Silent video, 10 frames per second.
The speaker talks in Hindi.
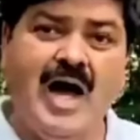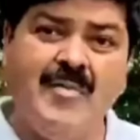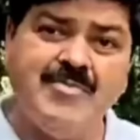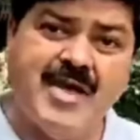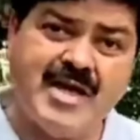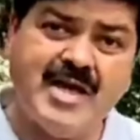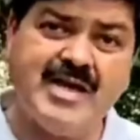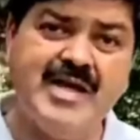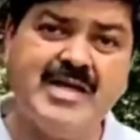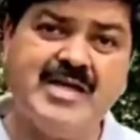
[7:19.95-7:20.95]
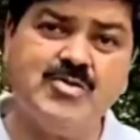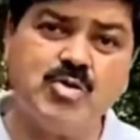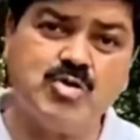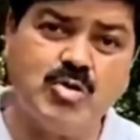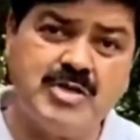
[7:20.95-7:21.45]
हम ये कह रहे हैं कि
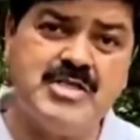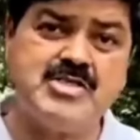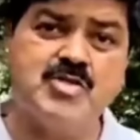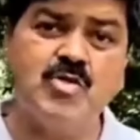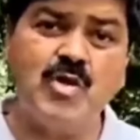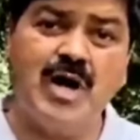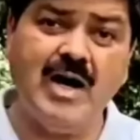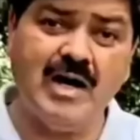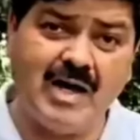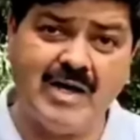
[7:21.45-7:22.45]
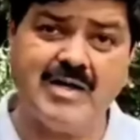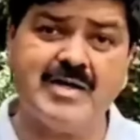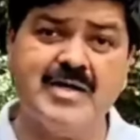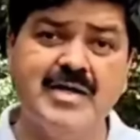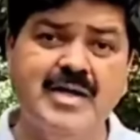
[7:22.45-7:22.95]
230 किलो का हल्ला
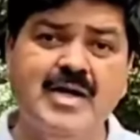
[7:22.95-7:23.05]
करके